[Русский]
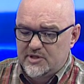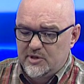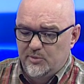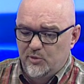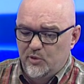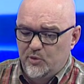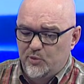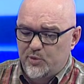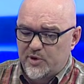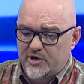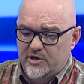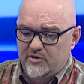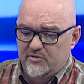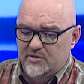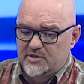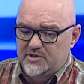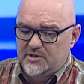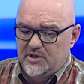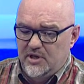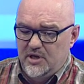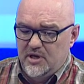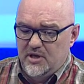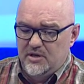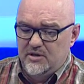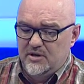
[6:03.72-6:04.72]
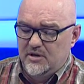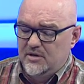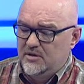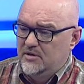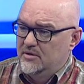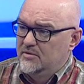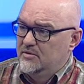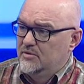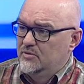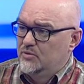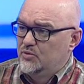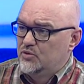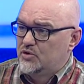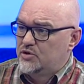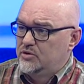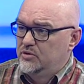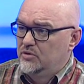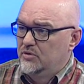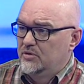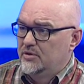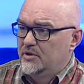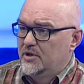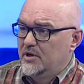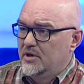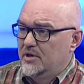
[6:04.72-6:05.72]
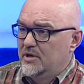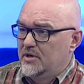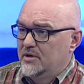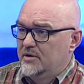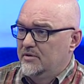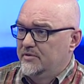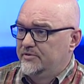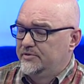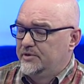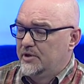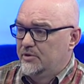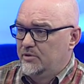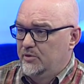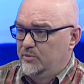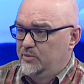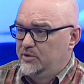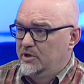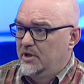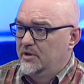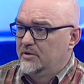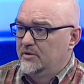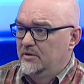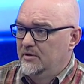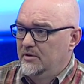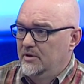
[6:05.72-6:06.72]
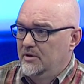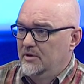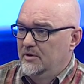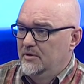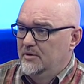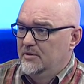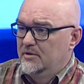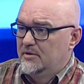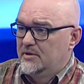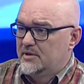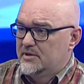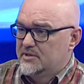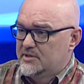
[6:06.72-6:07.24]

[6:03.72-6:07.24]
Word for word: само противостояние ушло на второй план. Угу.